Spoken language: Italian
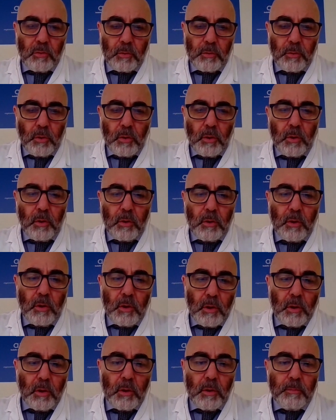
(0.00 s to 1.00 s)
sono,
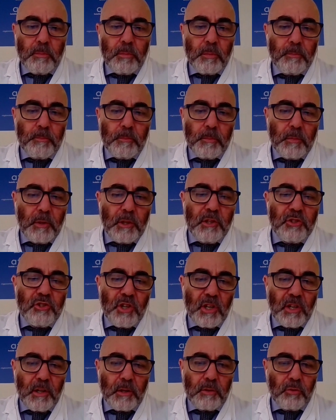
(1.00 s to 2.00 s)
eh, in
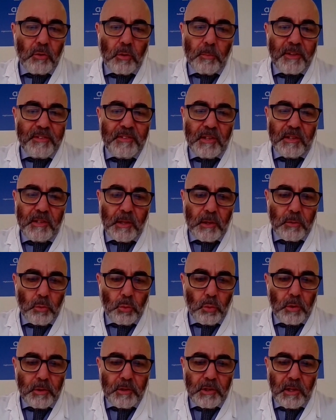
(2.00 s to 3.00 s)
genere sono pazienti
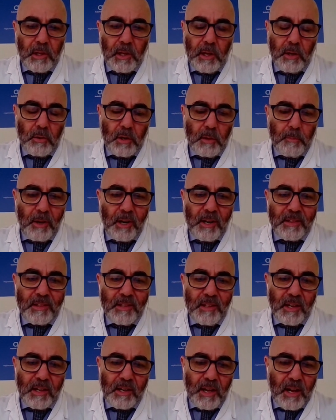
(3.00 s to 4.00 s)
adulti, è una
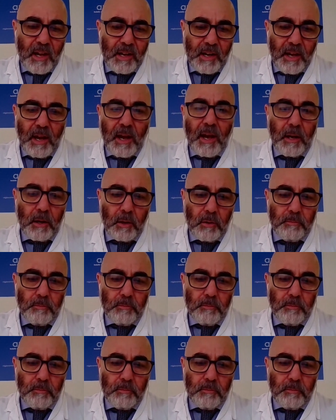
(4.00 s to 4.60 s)
malattia rara,